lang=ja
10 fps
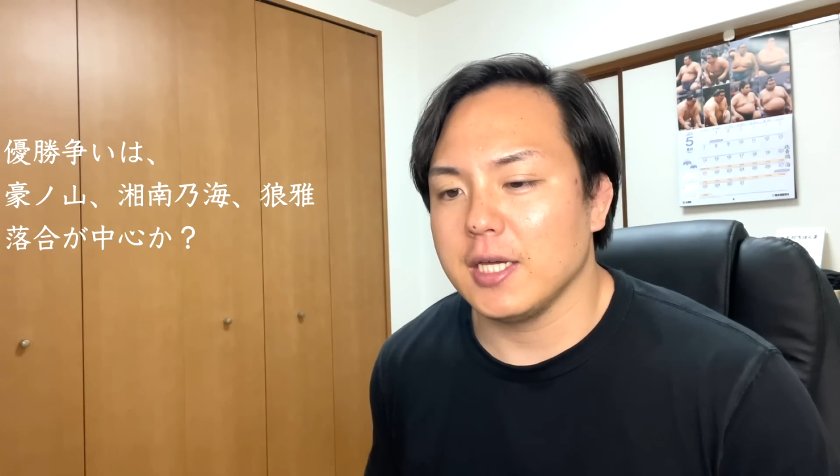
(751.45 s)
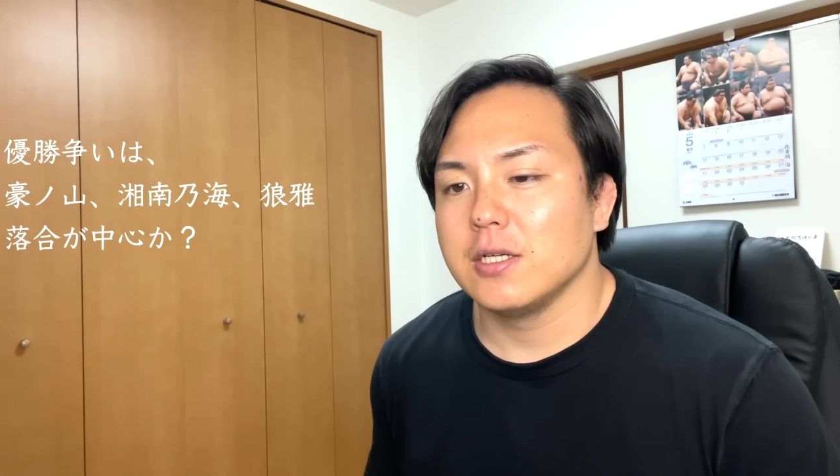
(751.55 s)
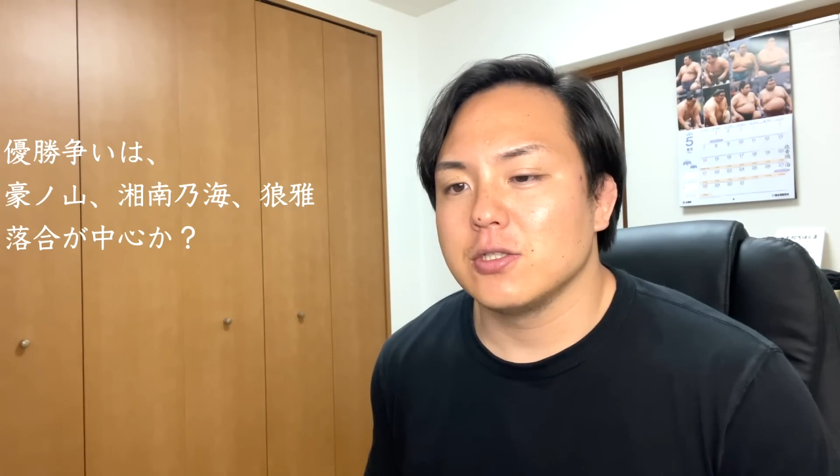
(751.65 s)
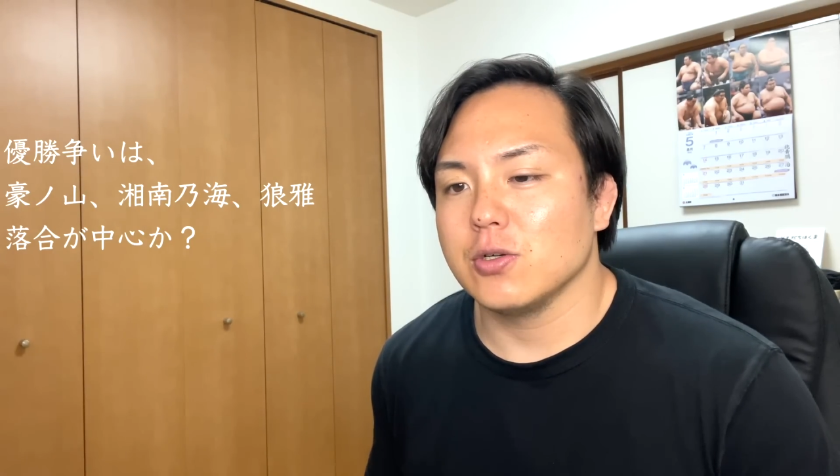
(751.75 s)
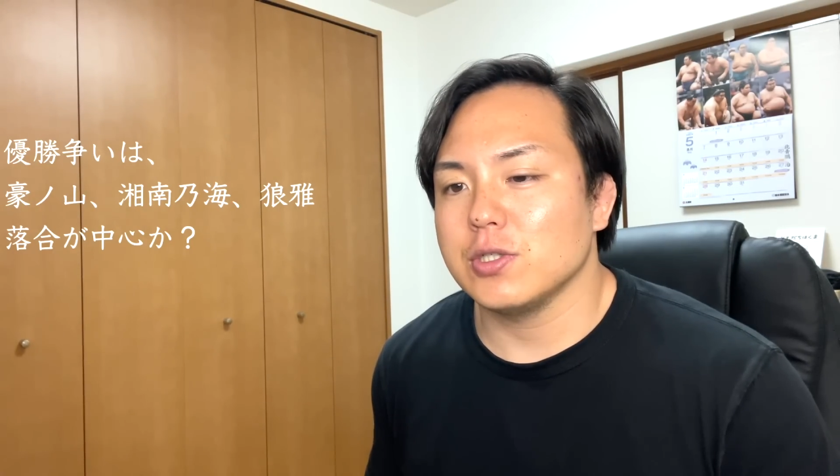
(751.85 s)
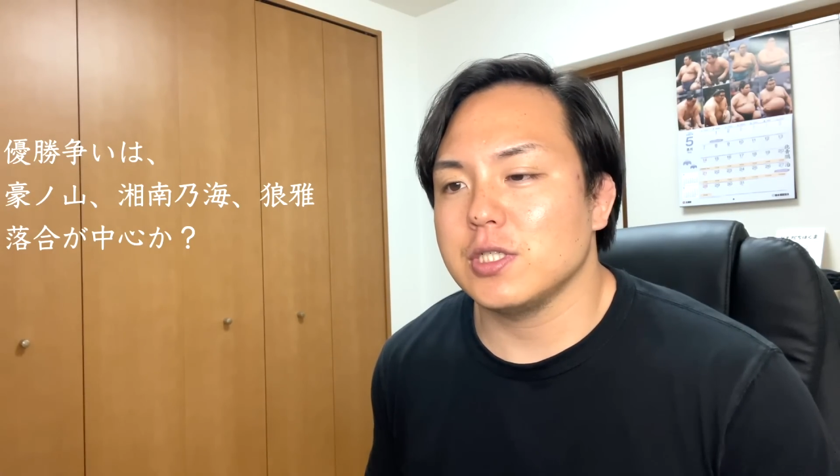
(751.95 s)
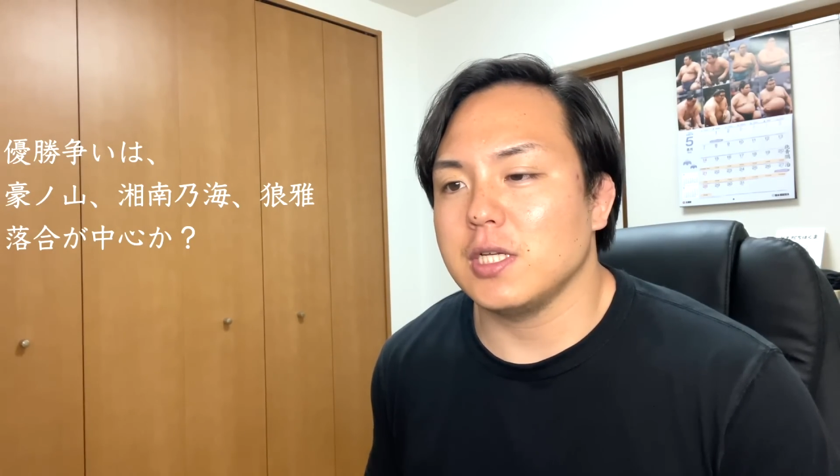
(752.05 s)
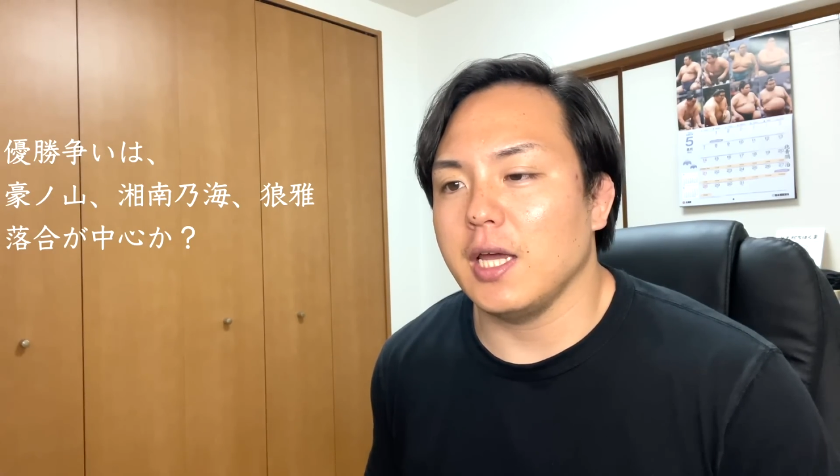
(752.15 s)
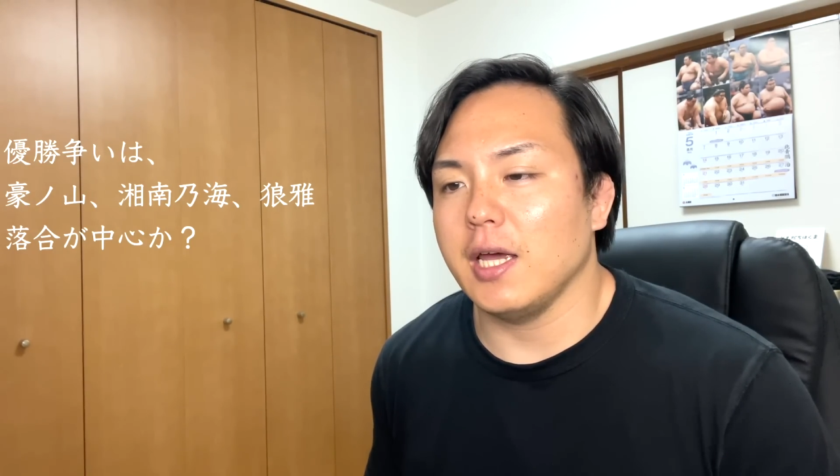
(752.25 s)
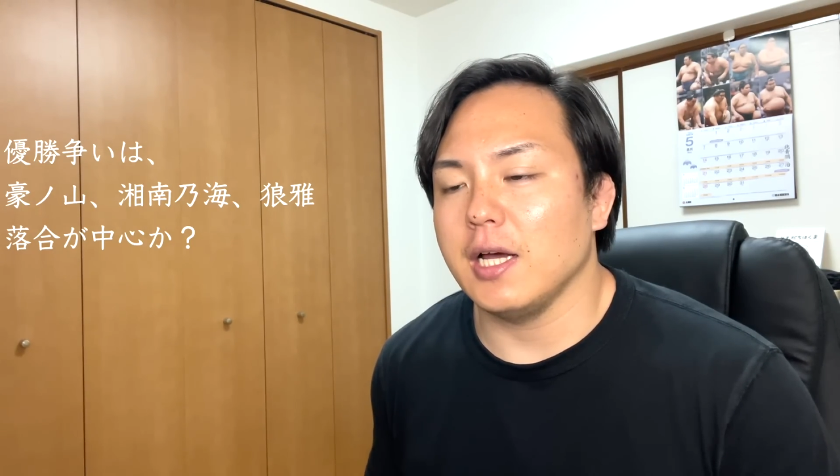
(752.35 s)
そし
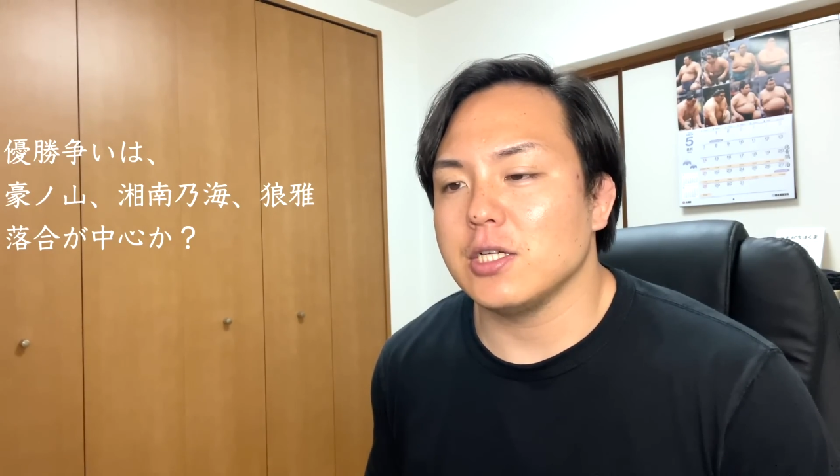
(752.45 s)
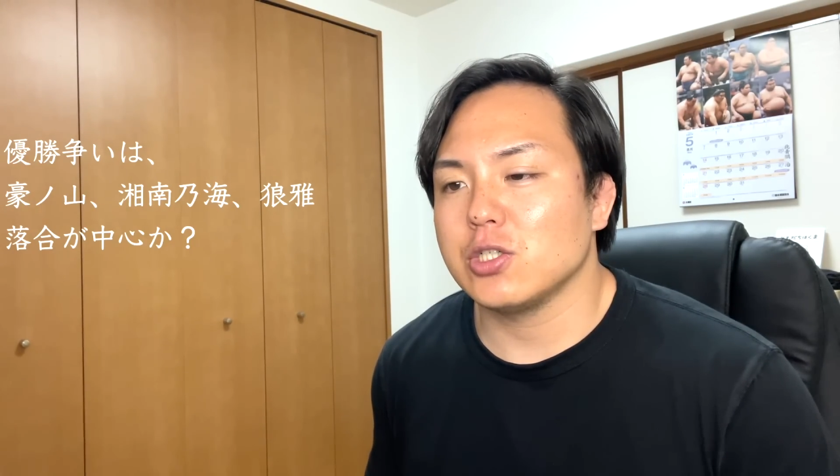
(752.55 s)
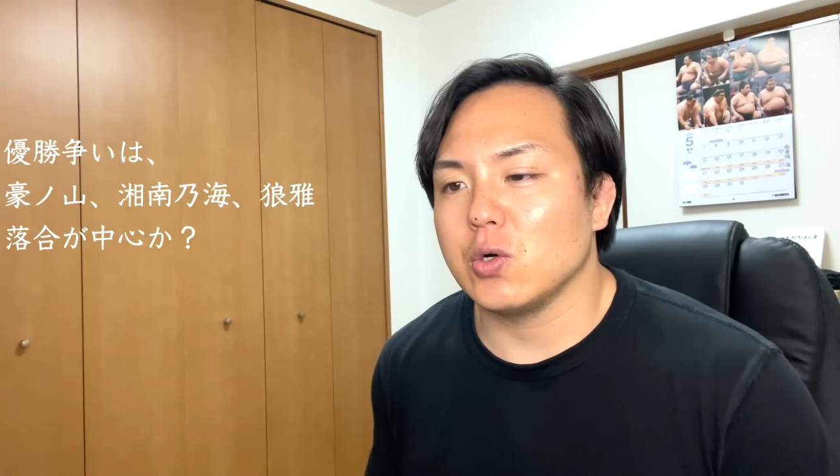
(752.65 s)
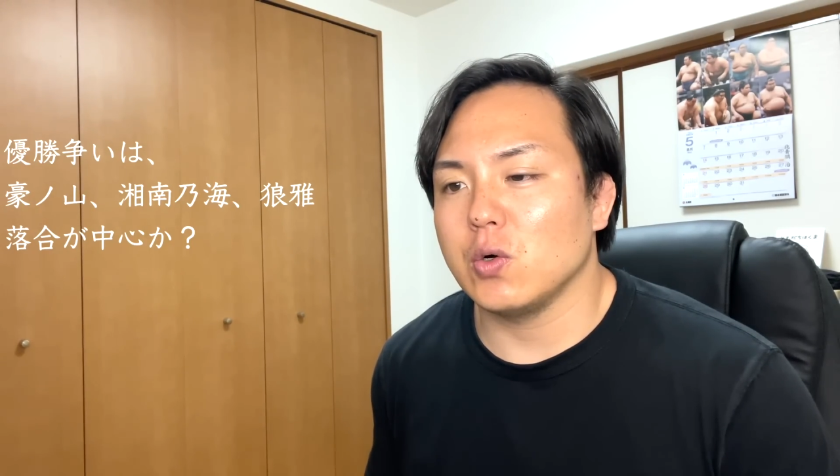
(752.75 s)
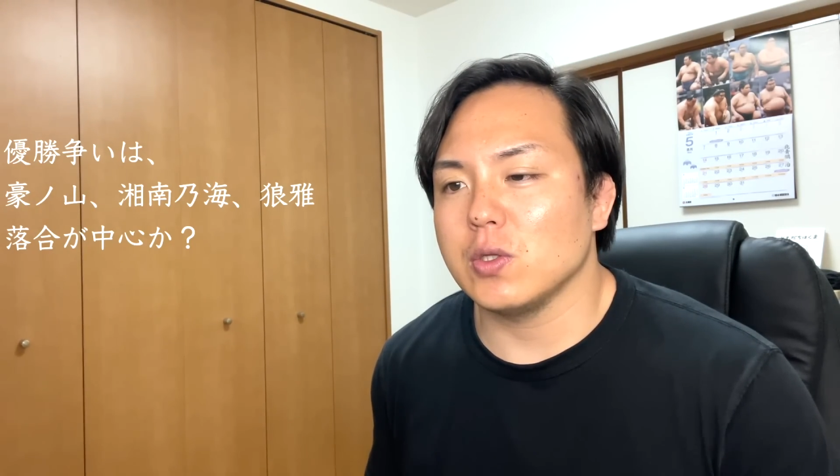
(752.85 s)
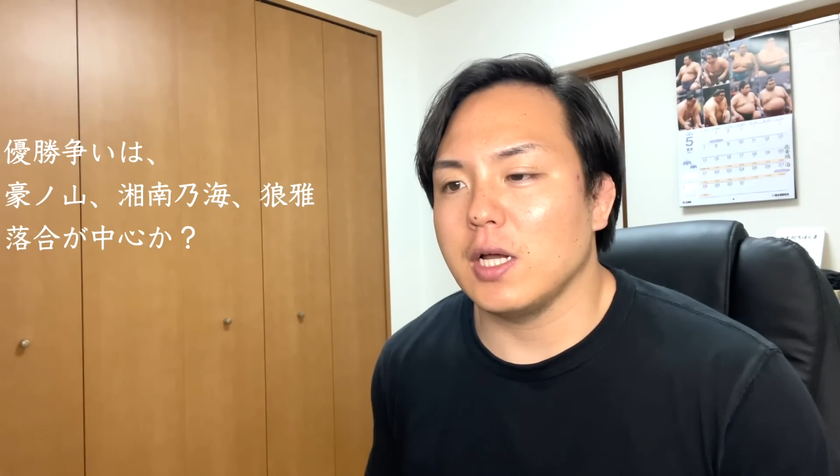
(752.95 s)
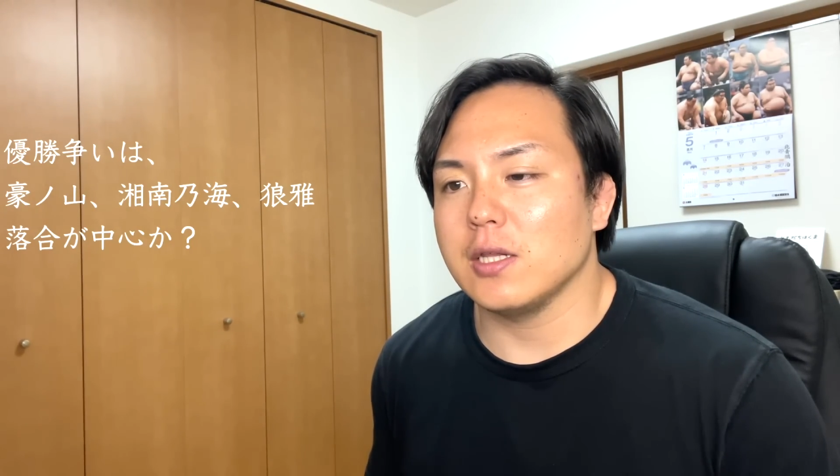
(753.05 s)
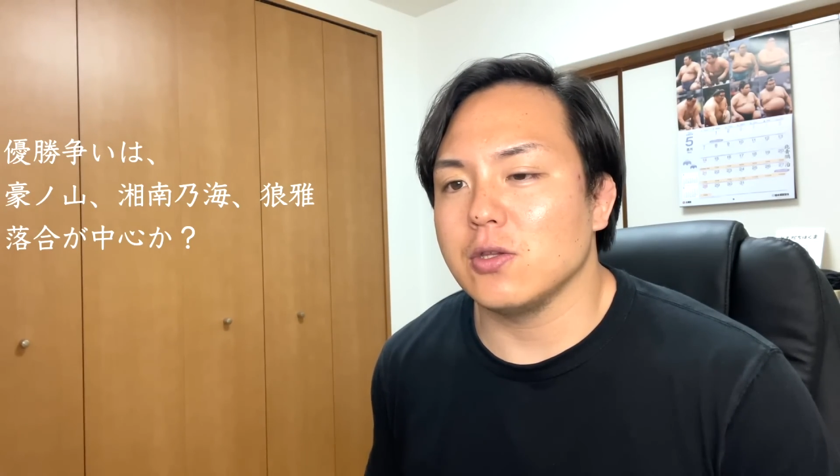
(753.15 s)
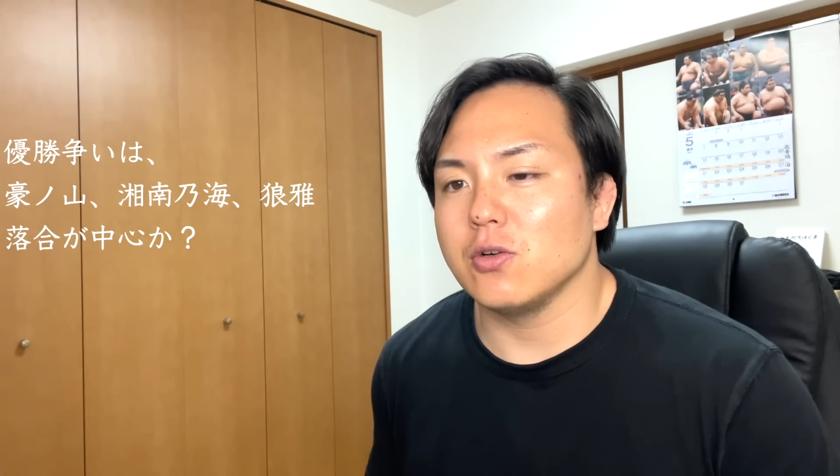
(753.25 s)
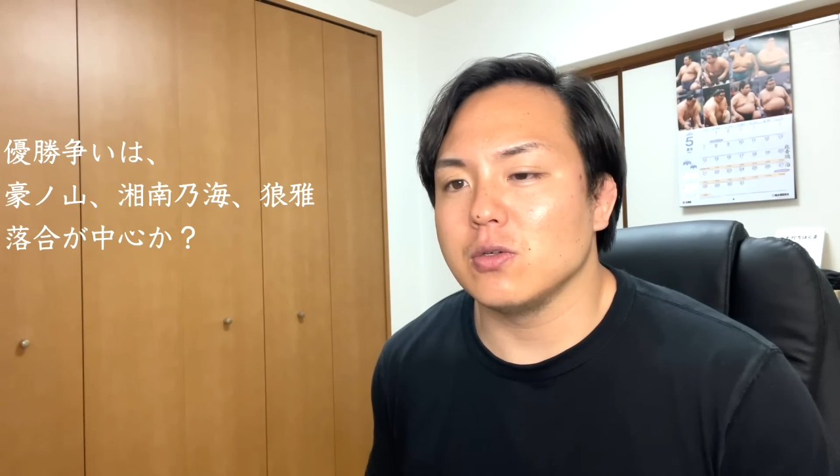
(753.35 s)
て湘
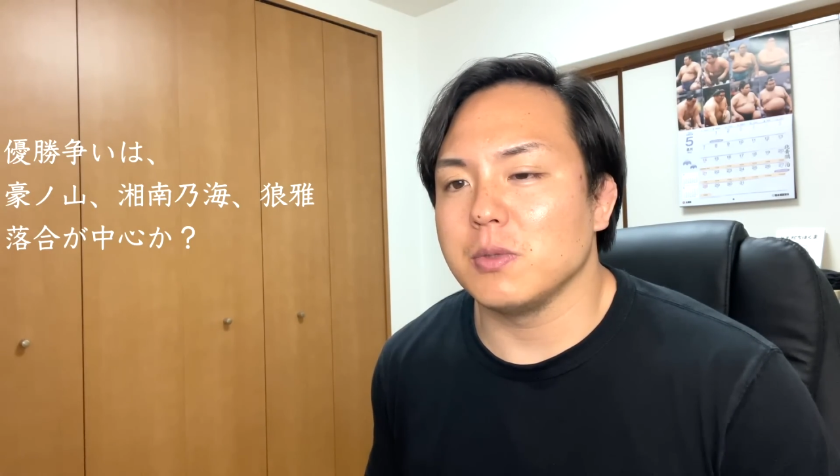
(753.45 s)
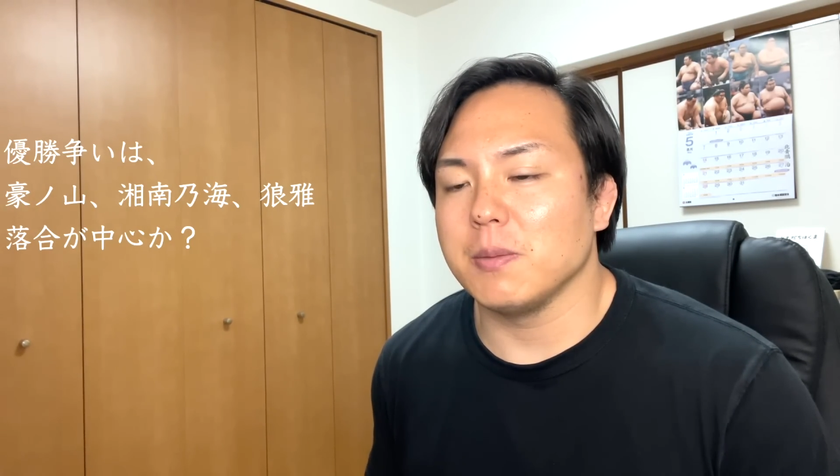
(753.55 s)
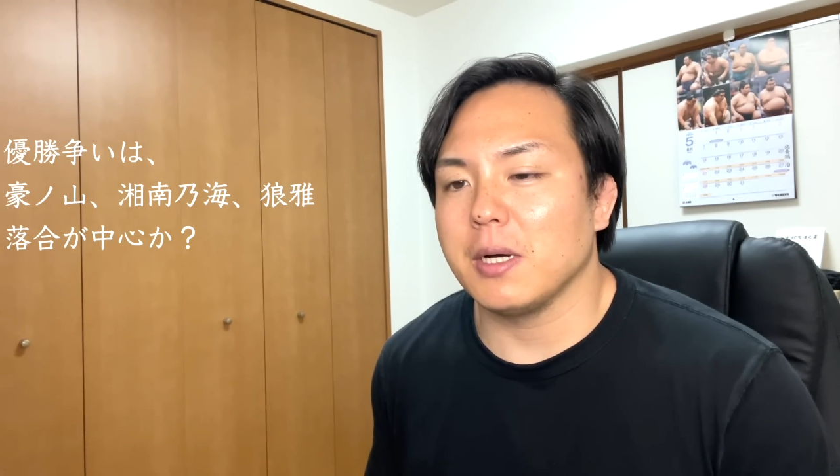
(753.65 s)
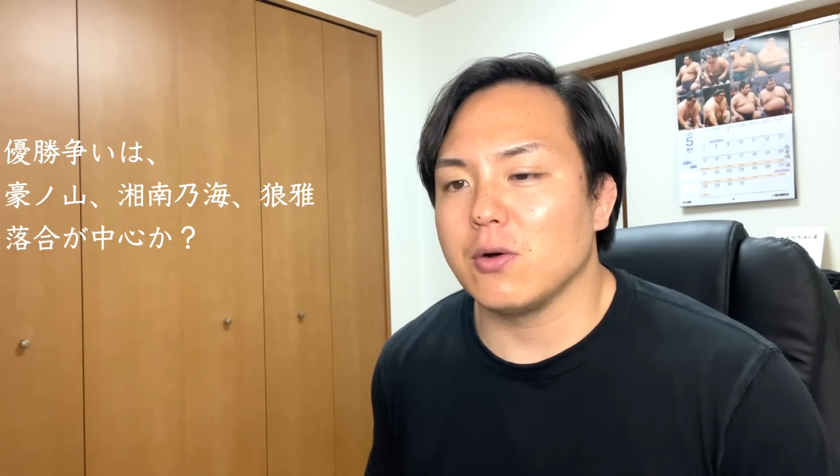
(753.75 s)
南の海、まあ、